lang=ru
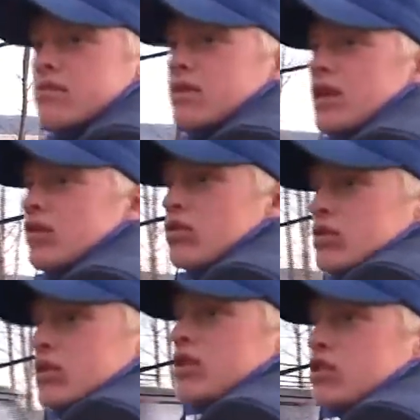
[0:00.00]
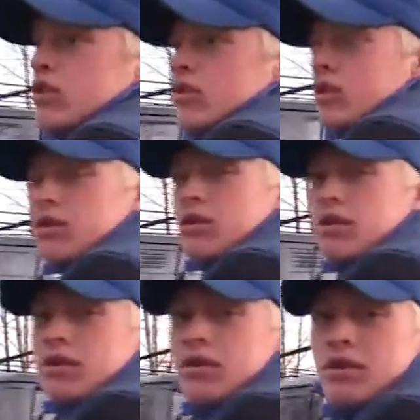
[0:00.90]
На той неделе, что
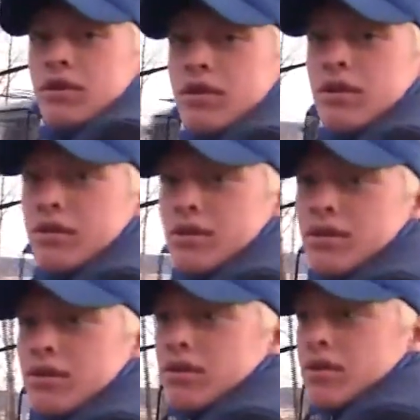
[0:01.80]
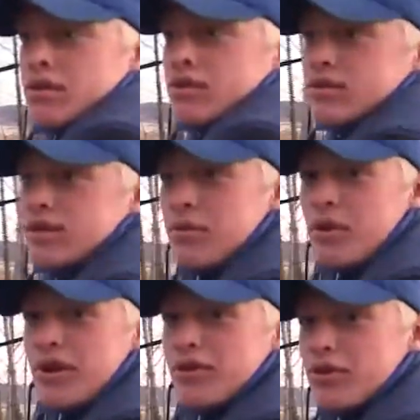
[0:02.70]
А за что лишили? За
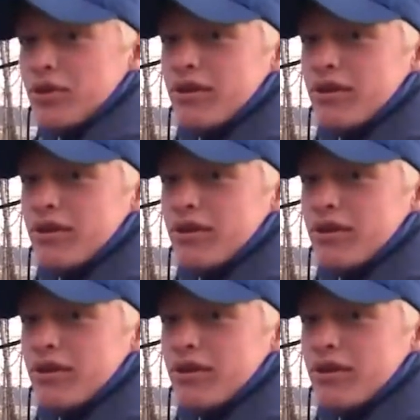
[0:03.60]
пьянку.